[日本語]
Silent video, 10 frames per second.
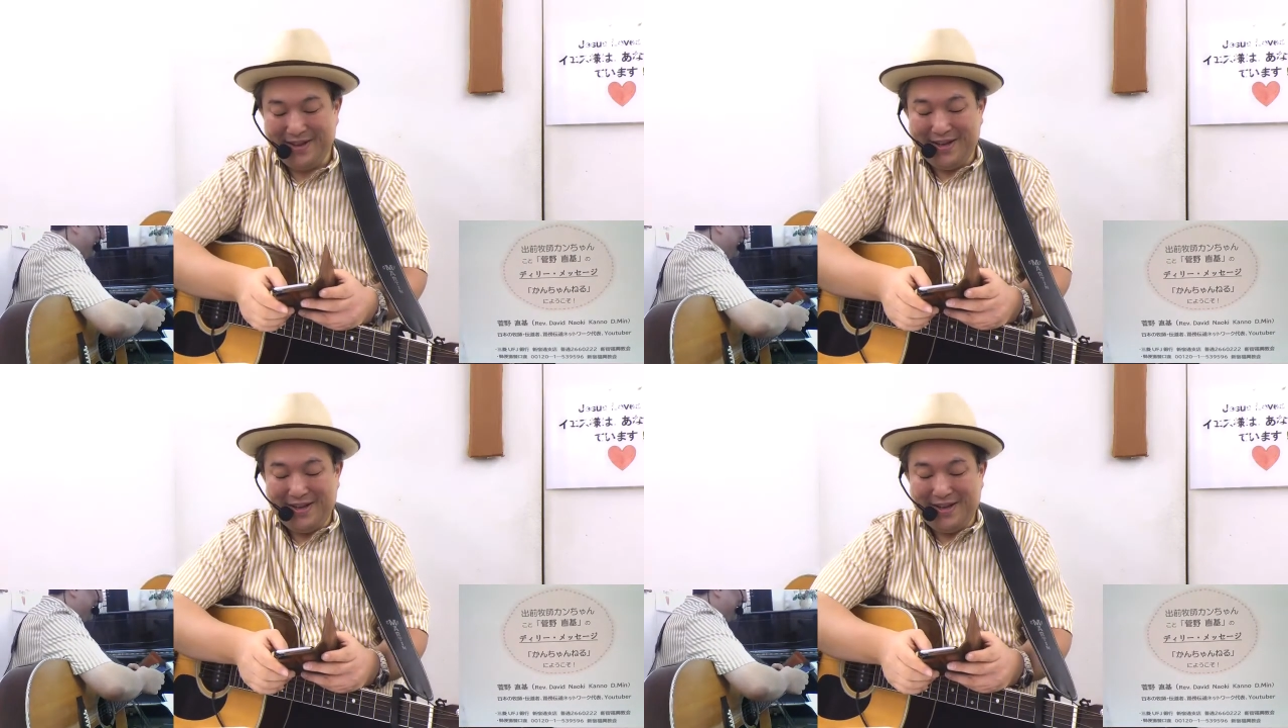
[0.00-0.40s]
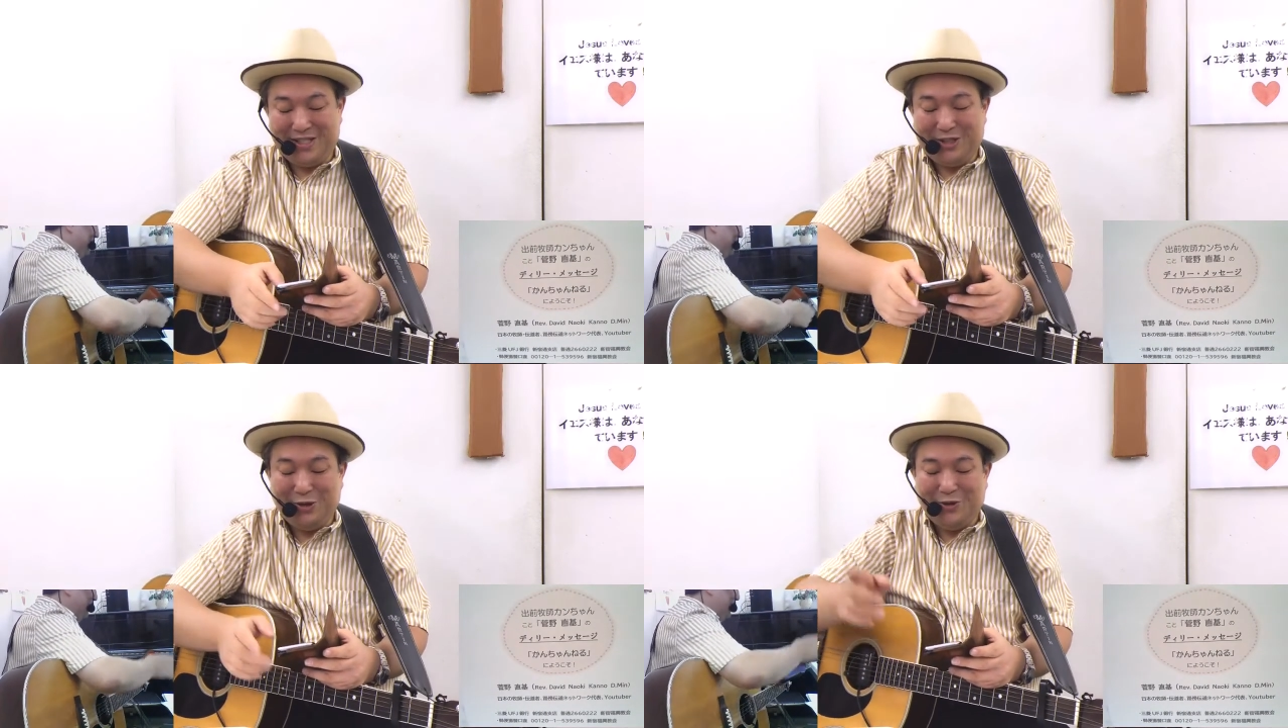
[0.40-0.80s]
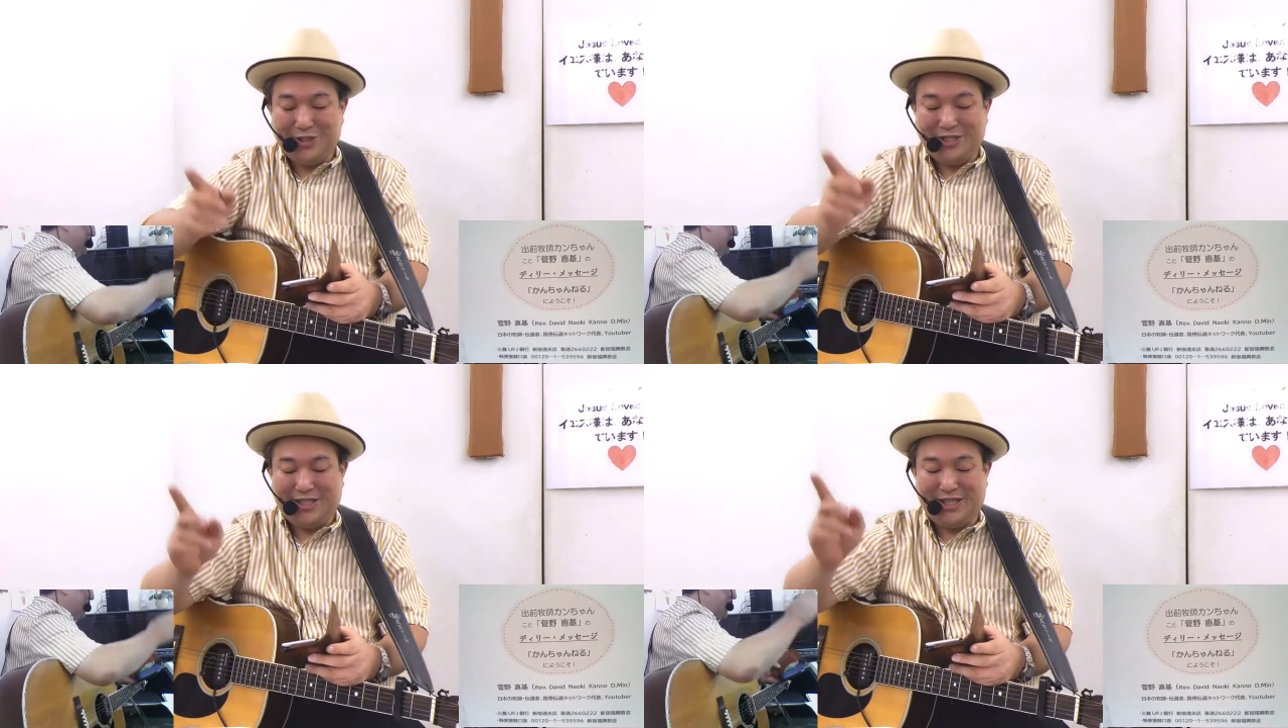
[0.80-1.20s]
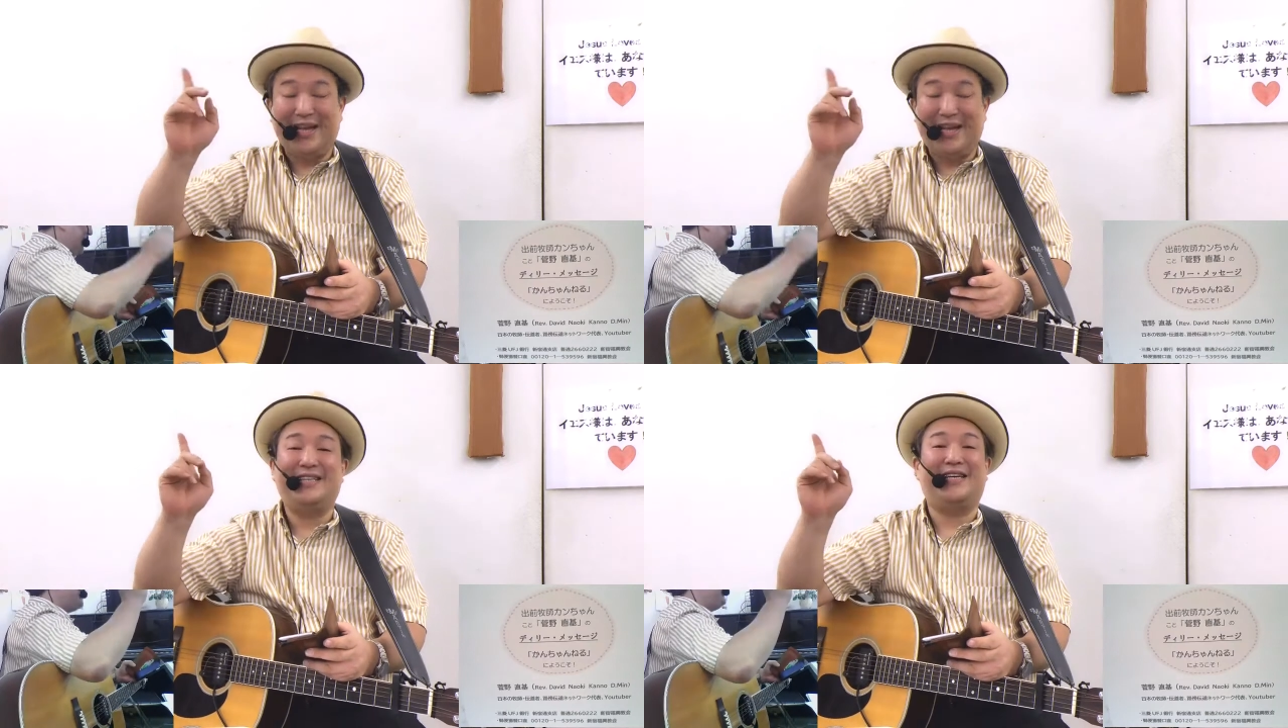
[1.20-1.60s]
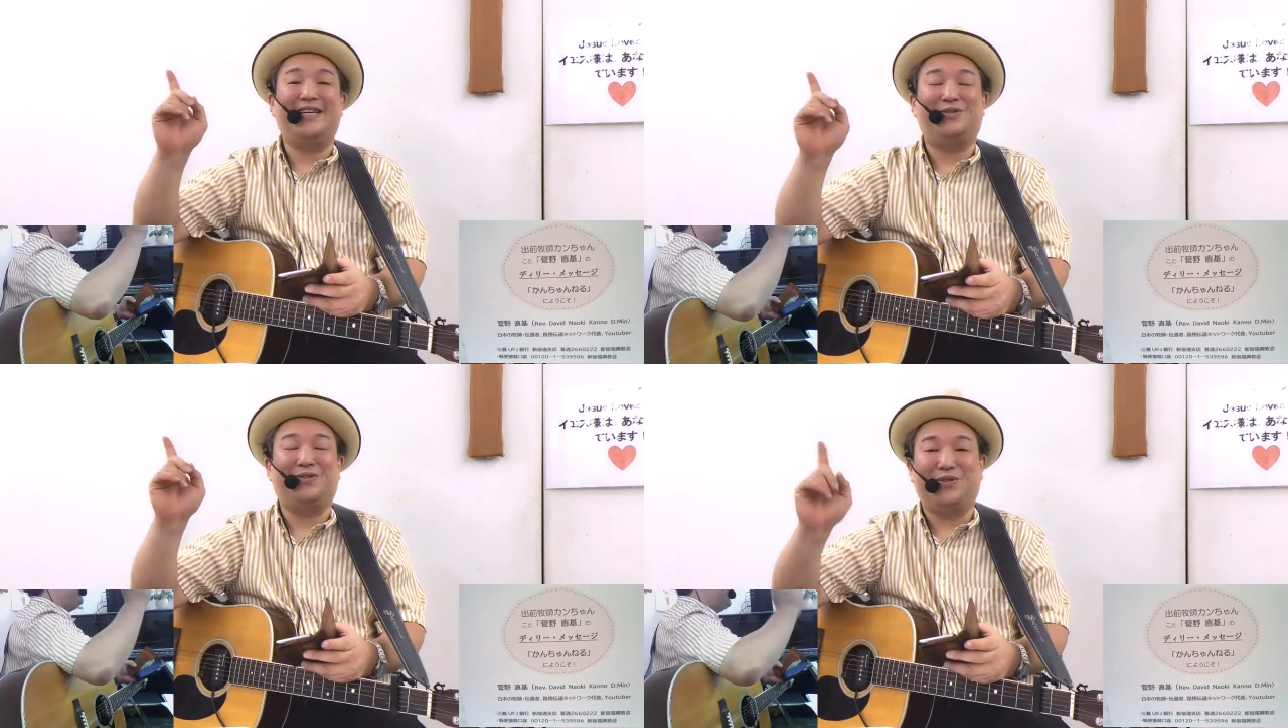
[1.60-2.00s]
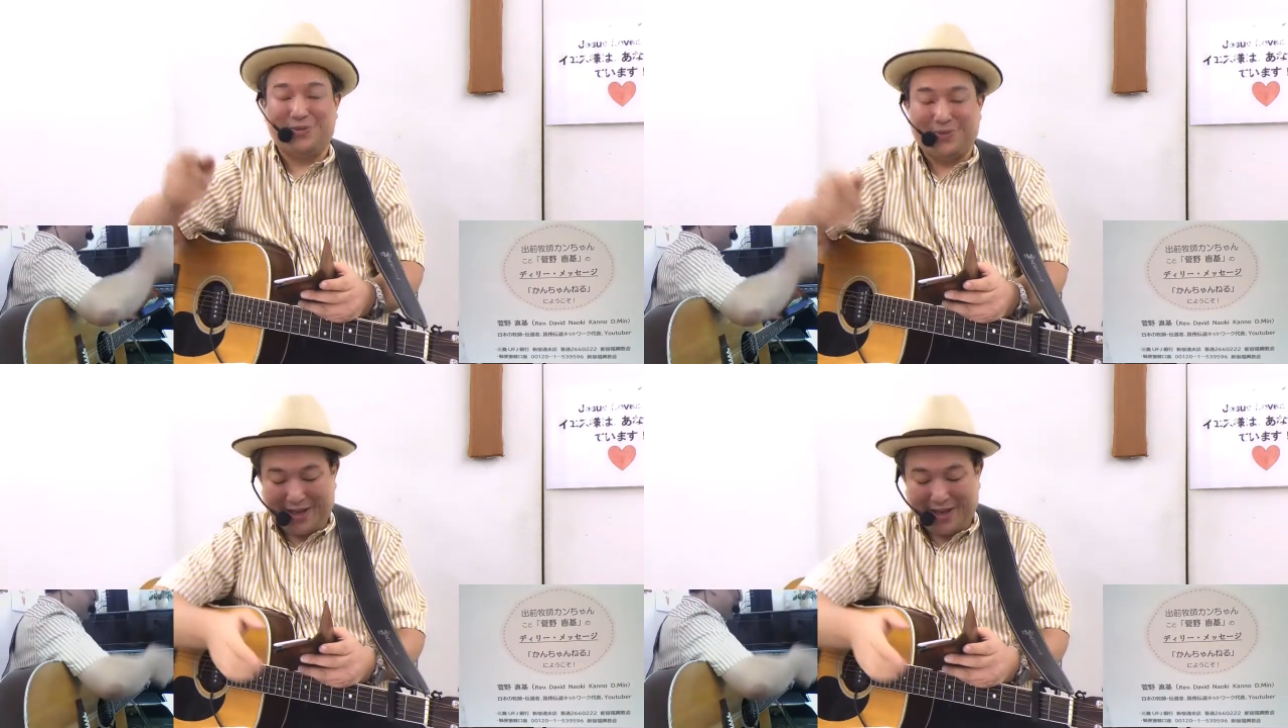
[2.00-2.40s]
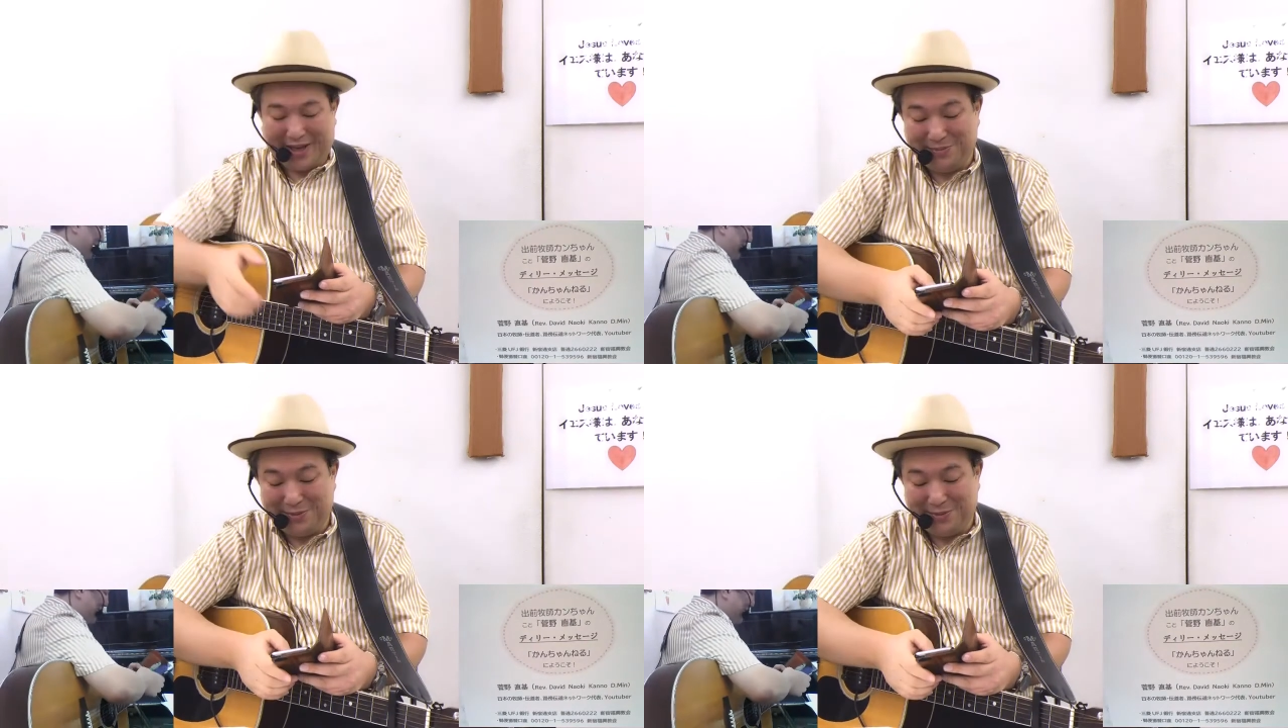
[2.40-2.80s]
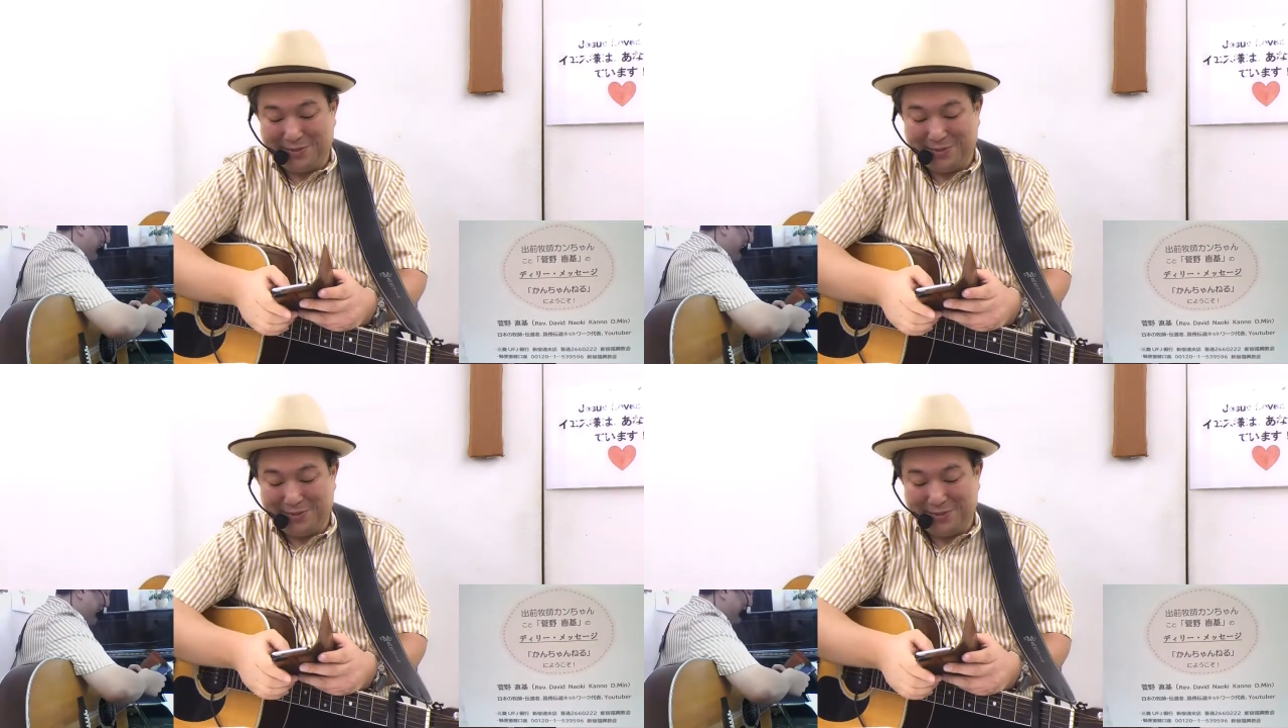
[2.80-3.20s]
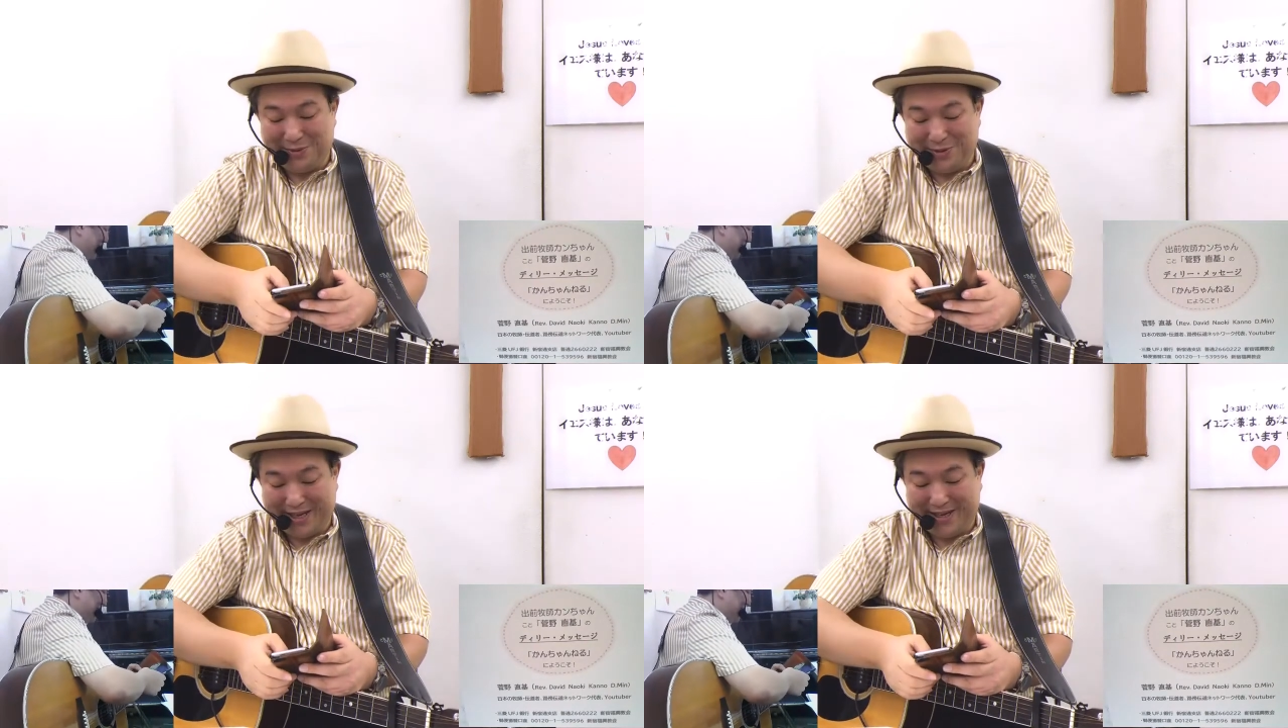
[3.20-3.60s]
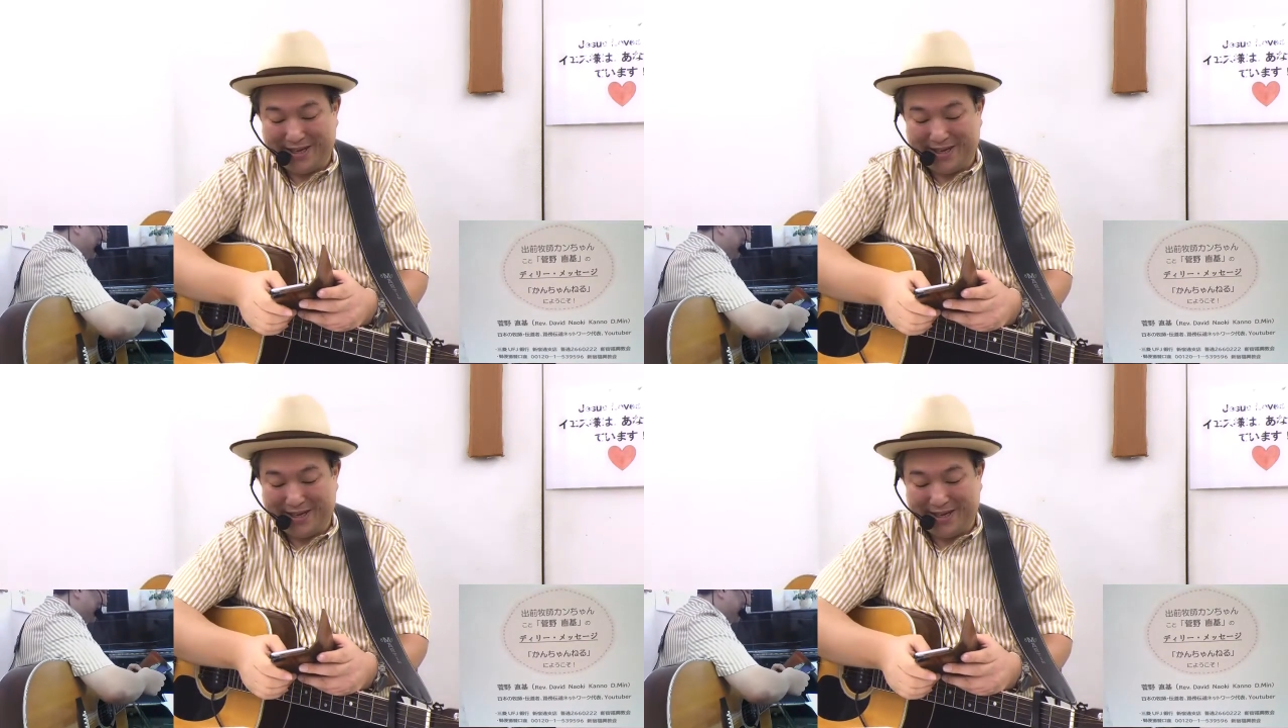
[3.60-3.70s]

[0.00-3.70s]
人を信頼できるっていうのもね、半分正解です。